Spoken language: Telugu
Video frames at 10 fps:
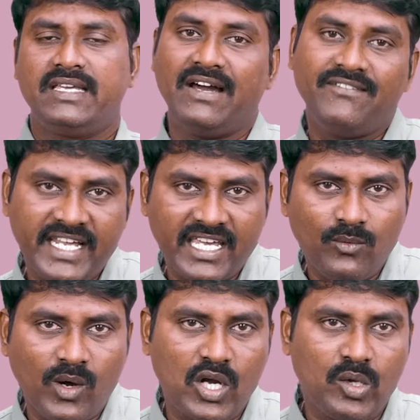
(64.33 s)
ఎవరికి
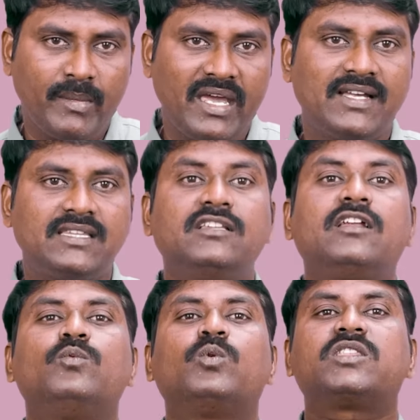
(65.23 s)
వారు
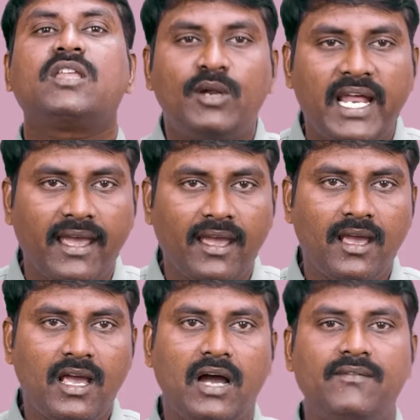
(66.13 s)
మేమందరం ఉత్తములే
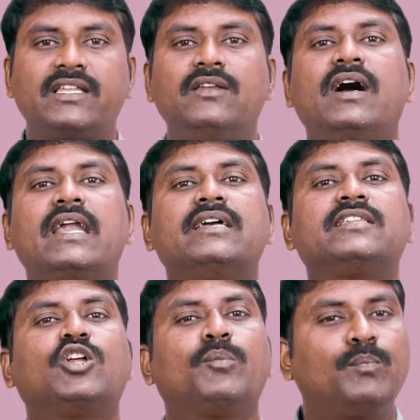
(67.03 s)
అవతలి వాళ్ళదే
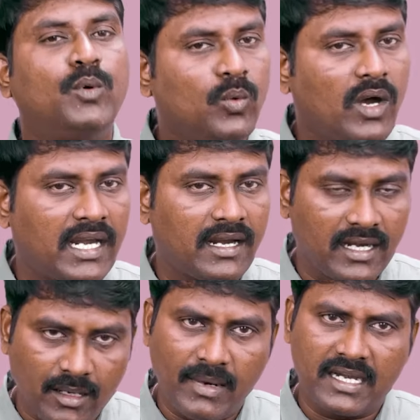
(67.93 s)
తప్పు
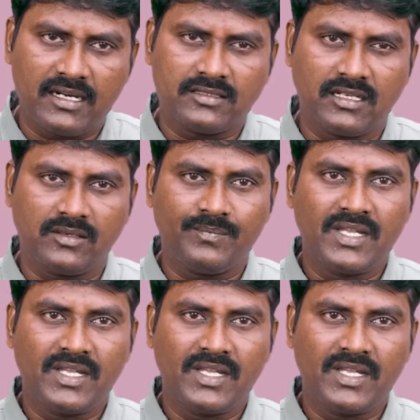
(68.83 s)
అన్నట్లుగా మాట్లాడుతున్నారు